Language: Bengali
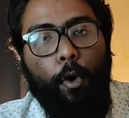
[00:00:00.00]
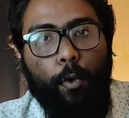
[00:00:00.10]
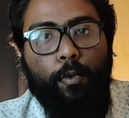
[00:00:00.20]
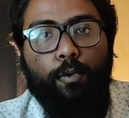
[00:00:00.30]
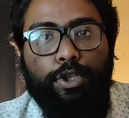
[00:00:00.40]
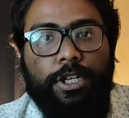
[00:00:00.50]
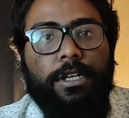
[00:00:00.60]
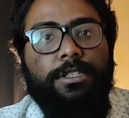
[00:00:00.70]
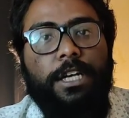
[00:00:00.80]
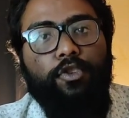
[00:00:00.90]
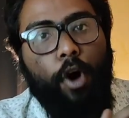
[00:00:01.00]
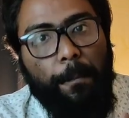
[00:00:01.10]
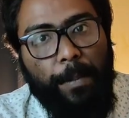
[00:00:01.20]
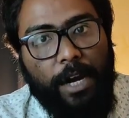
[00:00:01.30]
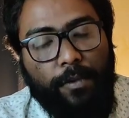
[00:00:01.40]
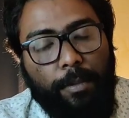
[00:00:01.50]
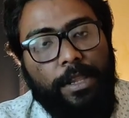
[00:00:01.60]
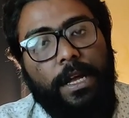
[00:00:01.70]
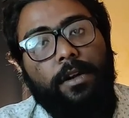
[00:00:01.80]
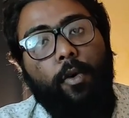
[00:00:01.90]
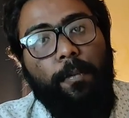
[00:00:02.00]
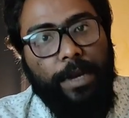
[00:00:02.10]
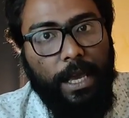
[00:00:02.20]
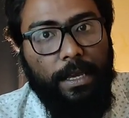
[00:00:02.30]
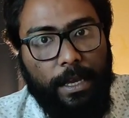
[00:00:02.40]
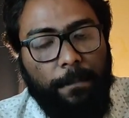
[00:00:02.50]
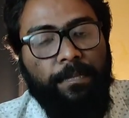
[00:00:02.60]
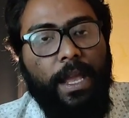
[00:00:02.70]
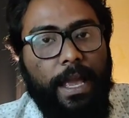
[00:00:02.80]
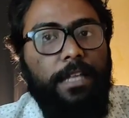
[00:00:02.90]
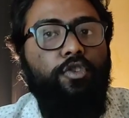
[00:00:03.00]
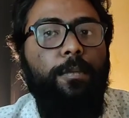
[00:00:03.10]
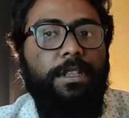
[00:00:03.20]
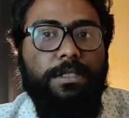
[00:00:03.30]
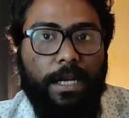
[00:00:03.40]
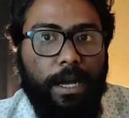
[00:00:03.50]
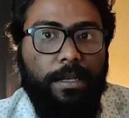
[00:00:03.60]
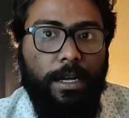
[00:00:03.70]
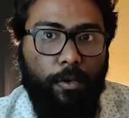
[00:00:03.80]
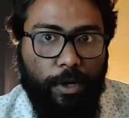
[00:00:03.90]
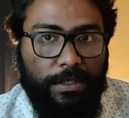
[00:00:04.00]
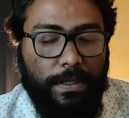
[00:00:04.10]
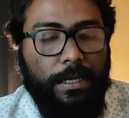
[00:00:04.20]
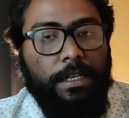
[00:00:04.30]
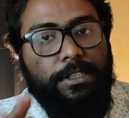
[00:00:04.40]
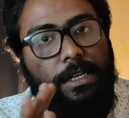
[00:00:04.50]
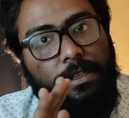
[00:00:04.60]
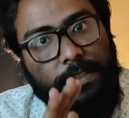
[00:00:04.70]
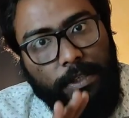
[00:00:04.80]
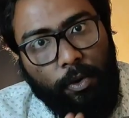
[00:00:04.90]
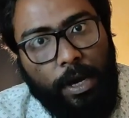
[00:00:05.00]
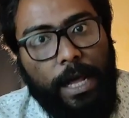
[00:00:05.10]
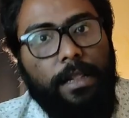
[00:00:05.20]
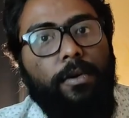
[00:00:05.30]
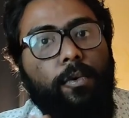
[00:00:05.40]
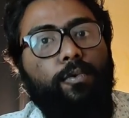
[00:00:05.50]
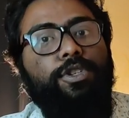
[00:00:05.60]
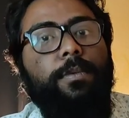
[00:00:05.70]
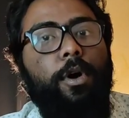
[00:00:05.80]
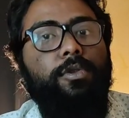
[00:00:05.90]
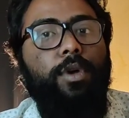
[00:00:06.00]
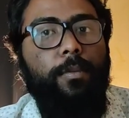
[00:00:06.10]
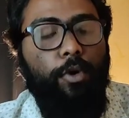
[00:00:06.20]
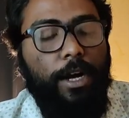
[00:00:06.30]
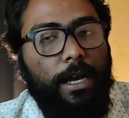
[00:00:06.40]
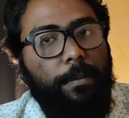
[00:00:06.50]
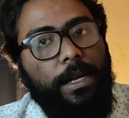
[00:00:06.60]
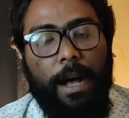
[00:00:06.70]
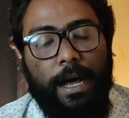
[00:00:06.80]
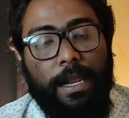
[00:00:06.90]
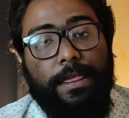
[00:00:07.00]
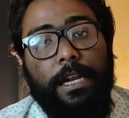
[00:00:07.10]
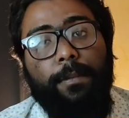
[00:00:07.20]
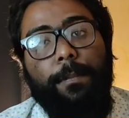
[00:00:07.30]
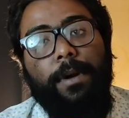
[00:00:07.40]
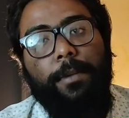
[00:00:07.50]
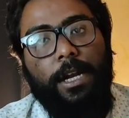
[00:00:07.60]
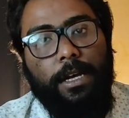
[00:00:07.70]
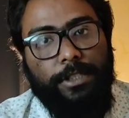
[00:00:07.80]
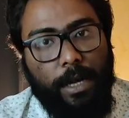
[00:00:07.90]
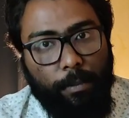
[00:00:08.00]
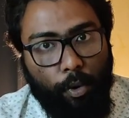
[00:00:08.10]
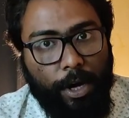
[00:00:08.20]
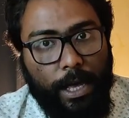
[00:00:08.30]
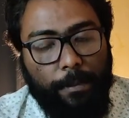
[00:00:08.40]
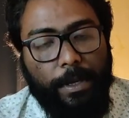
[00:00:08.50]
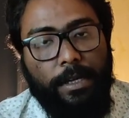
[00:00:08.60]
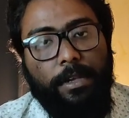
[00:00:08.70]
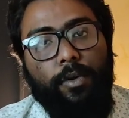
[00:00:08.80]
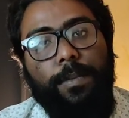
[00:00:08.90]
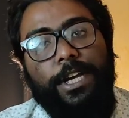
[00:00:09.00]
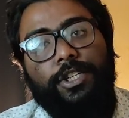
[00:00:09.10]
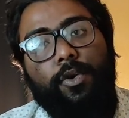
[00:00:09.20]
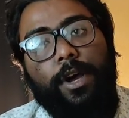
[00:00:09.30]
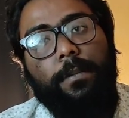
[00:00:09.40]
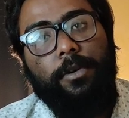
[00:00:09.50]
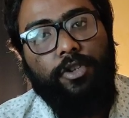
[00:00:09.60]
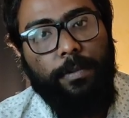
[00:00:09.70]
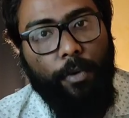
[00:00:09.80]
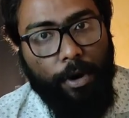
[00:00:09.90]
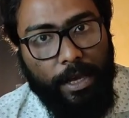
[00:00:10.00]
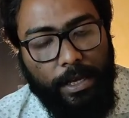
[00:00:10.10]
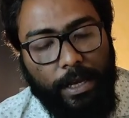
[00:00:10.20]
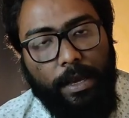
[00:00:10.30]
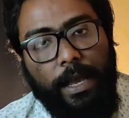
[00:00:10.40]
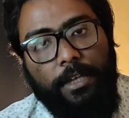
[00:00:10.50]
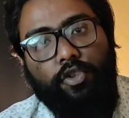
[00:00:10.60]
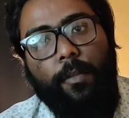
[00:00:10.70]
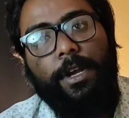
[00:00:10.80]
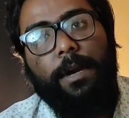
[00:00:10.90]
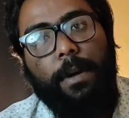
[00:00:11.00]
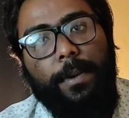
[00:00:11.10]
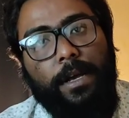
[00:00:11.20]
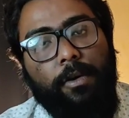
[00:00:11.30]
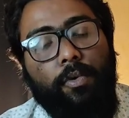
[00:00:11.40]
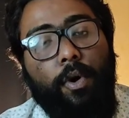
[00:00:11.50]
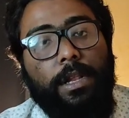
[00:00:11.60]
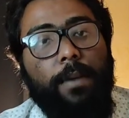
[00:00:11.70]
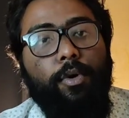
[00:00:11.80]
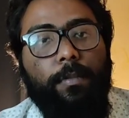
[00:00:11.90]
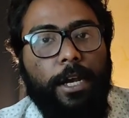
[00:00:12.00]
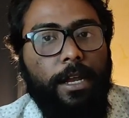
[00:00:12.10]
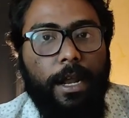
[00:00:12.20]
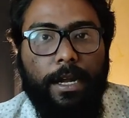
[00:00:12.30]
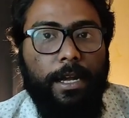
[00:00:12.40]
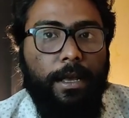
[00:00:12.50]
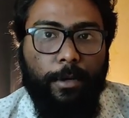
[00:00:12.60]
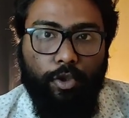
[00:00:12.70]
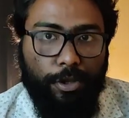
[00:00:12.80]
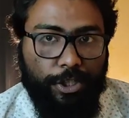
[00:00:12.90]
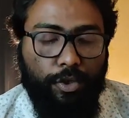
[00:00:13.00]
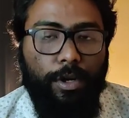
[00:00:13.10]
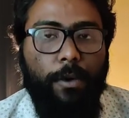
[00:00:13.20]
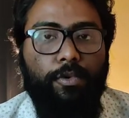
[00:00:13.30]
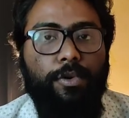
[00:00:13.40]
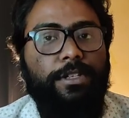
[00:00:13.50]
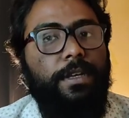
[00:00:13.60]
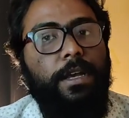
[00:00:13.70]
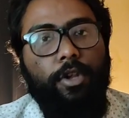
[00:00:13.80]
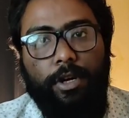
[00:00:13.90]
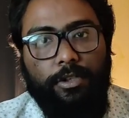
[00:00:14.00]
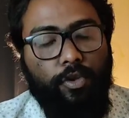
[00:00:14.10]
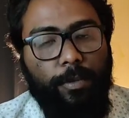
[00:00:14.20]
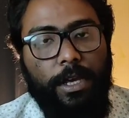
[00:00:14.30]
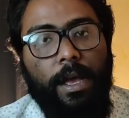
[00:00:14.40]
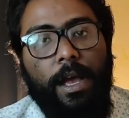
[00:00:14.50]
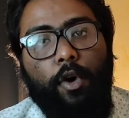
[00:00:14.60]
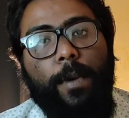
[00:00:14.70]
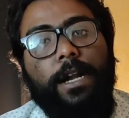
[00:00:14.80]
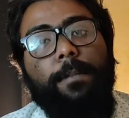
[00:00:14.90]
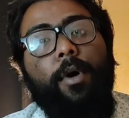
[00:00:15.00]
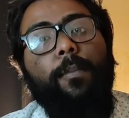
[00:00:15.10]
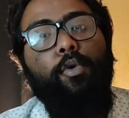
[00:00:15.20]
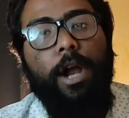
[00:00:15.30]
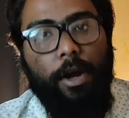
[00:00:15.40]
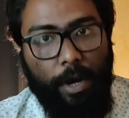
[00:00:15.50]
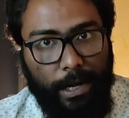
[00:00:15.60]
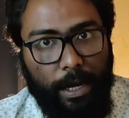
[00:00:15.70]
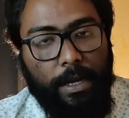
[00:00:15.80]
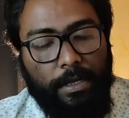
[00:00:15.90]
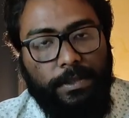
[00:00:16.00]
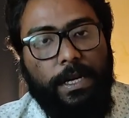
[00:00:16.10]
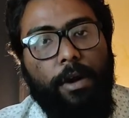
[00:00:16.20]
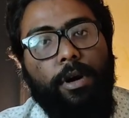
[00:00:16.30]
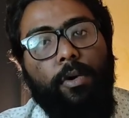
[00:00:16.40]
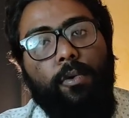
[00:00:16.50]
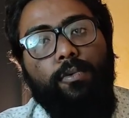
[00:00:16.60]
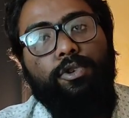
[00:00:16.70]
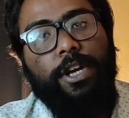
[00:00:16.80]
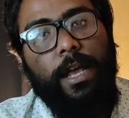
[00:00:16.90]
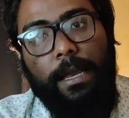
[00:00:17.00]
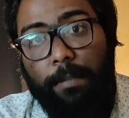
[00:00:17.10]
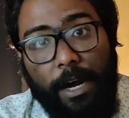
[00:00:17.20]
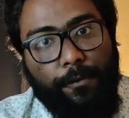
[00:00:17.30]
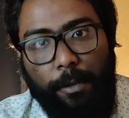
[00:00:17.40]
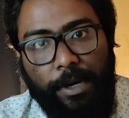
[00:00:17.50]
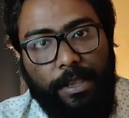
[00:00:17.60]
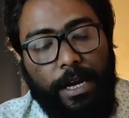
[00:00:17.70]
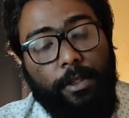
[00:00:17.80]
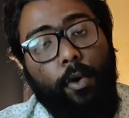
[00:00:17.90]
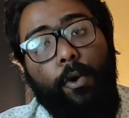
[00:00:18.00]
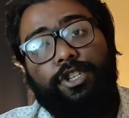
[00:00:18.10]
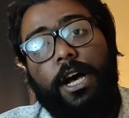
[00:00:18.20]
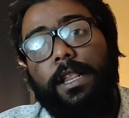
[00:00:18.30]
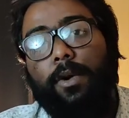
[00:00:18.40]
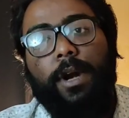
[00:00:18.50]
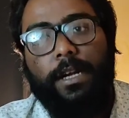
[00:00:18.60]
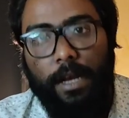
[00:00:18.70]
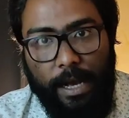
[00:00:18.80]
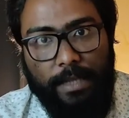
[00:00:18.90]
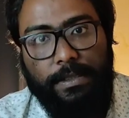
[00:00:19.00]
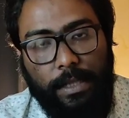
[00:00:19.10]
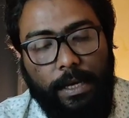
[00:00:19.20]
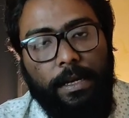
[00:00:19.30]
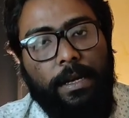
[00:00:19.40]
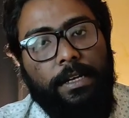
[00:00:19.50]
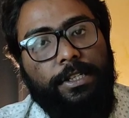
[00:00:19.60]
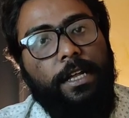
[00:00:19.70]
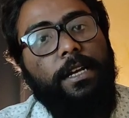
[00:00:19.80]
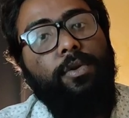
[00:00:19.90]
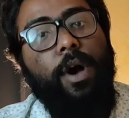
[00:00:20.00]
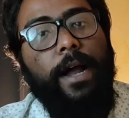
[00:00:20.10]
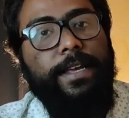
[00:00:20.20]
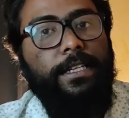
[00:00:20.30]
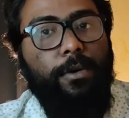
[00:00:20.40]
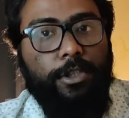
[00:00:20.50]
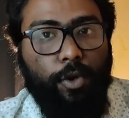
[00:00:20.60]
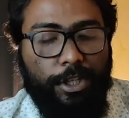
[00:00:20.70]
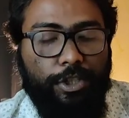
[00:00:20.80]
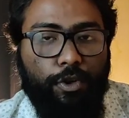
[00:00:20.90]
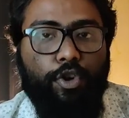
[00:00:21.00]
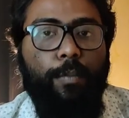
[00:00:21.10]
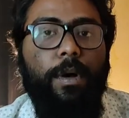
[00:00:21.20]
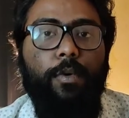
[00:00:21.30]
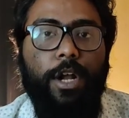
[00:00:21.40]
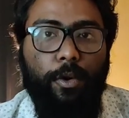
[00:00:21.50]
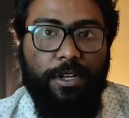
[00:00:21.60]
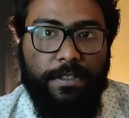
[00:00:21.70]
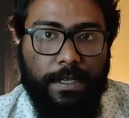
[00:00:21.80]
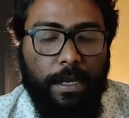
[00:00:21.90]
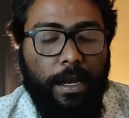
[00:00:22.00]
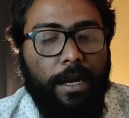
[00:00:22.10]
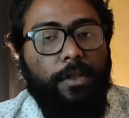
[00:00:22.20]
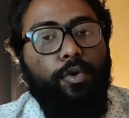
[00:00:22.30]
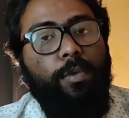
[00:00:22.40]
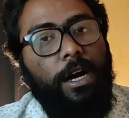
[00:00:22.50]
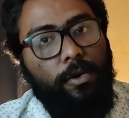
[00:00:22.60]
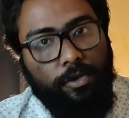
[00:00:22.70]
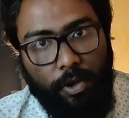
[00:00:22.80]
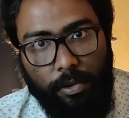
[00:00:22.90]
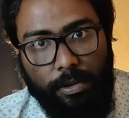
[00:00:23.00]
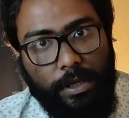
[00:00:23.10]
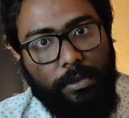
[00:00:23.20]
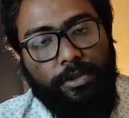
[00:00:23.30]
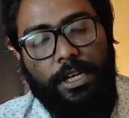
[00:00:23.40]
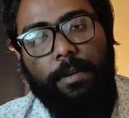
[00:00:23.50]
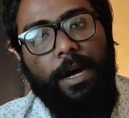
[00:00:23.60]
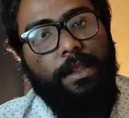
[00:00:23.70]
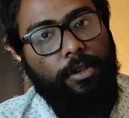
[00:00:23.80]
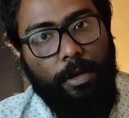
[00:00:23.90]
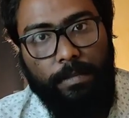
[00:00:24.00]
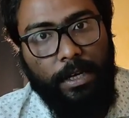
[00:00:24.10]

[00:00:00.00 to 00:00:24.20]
অঙ্কুশ সেই সব পারফরমেন্সকে টপকে গিয়ে এই ছবিতে যে কাজটা করেছে সেটা চিরকাল অঙ্কুশের ভক্তরা মনে রাখবেন বাংলা সিনেমা প্রেমীরা সেটা মনে রাখবেন কিন্তু বেশ কয়েক বছর পরে গিয়ে এই ছবিটার ব্যাপারে কেউ কথা বলবে কিনা এটা নিয়ে আমার যথেষ্ট ডাউট রয়েছে এই ধরনের ছবি খুব একটা পপুলার হয় না যে কারণে অঙ্কুশের এই পারফরমেন্সটা এত অসাধারণ একটা কাজ তার সেটা কিন্তু হারিয়ে যাওয়ার যথেষ্ট সম্ভাবনা রয়েছে এটা দুর্ভাগ্যজনক কিন্তু যেটা বাস্তব